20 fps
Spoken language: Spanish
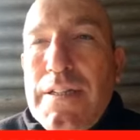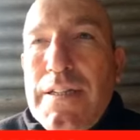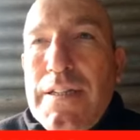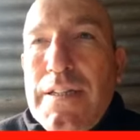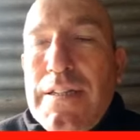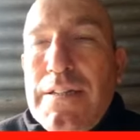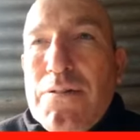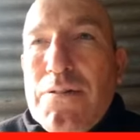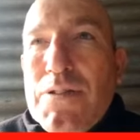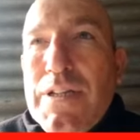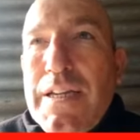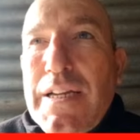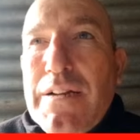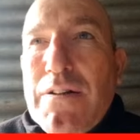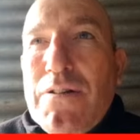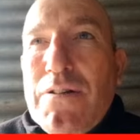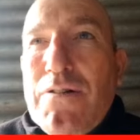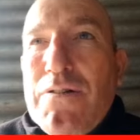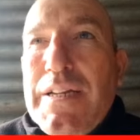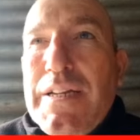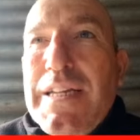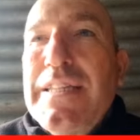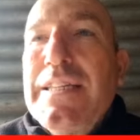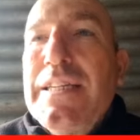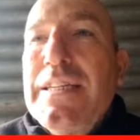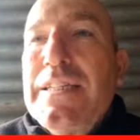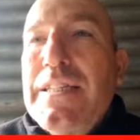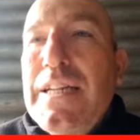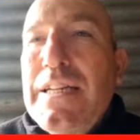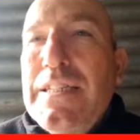eh, o sea, con qué
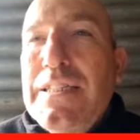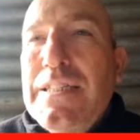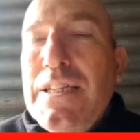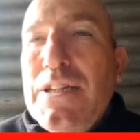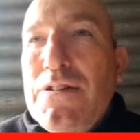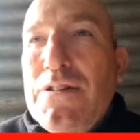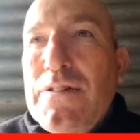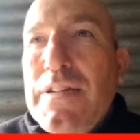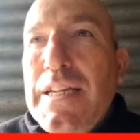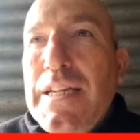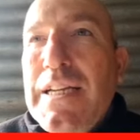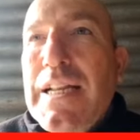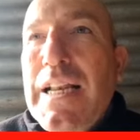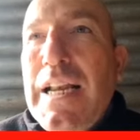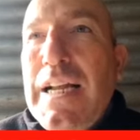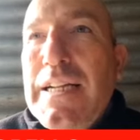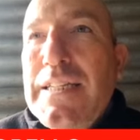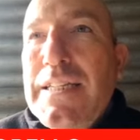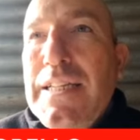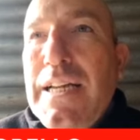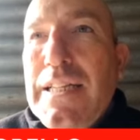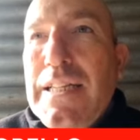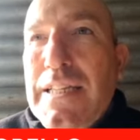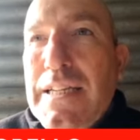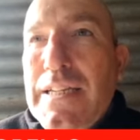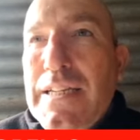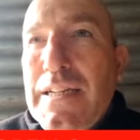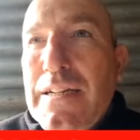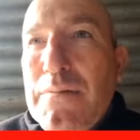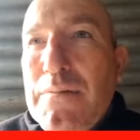distancia y con qué claridad
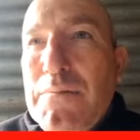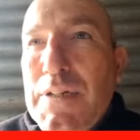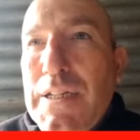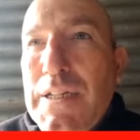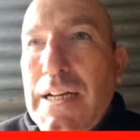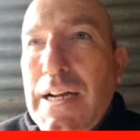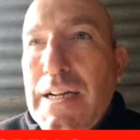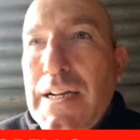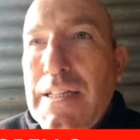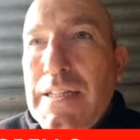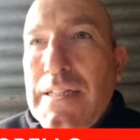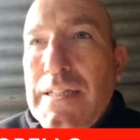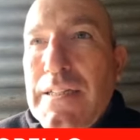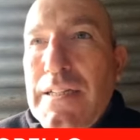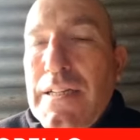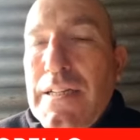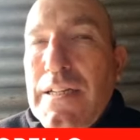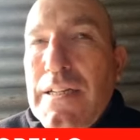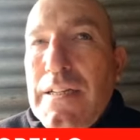querés comunicarte.